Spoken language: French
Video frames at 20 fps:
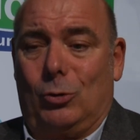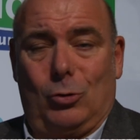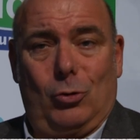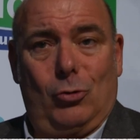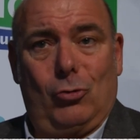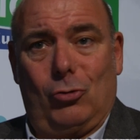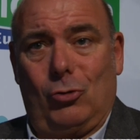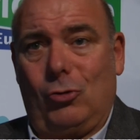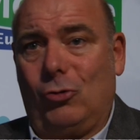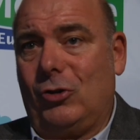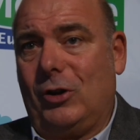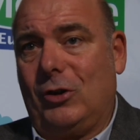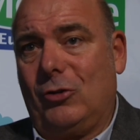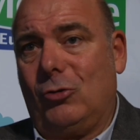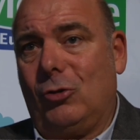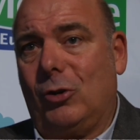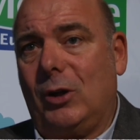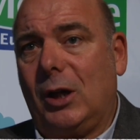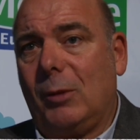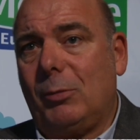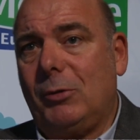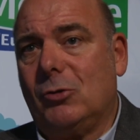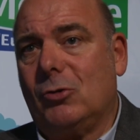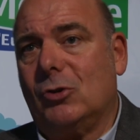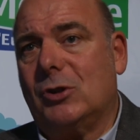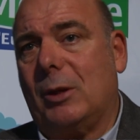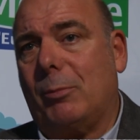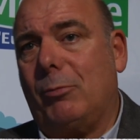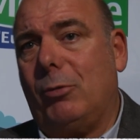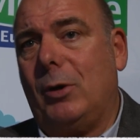le gestionnaire,
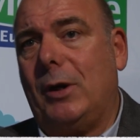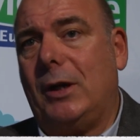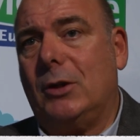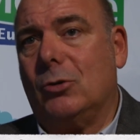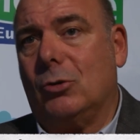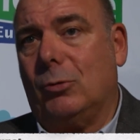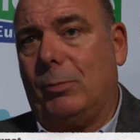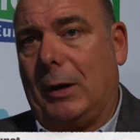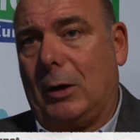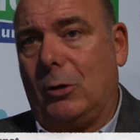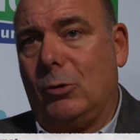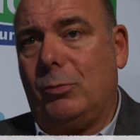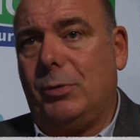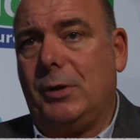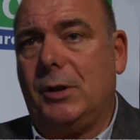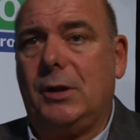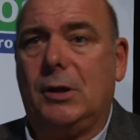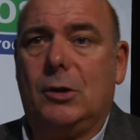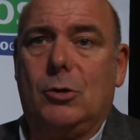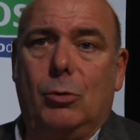puisque ça peut l'être par le biais des